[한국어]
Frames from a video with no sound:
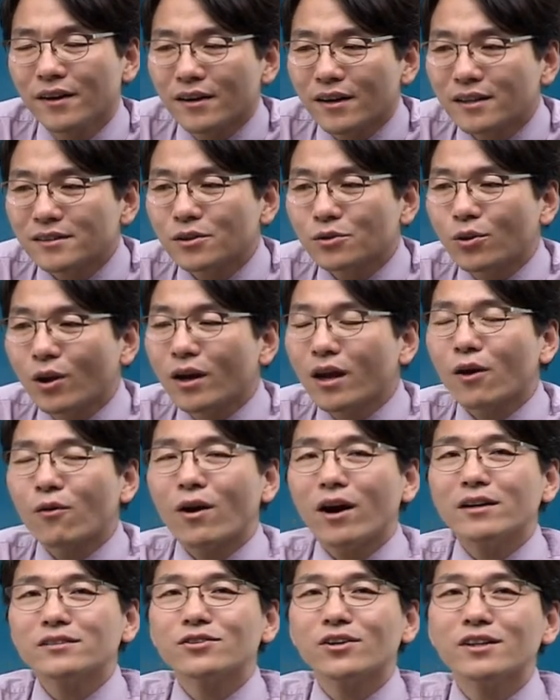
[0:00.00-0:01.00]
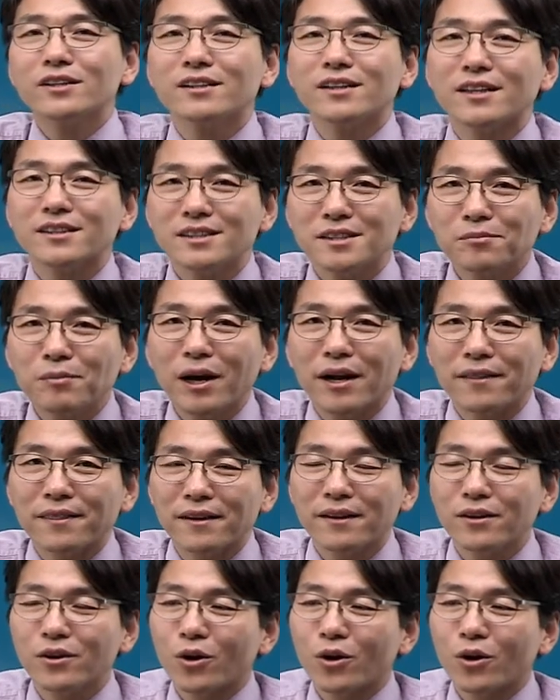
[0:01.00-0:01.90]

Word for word: 그래서 되게 과학적이진 않지만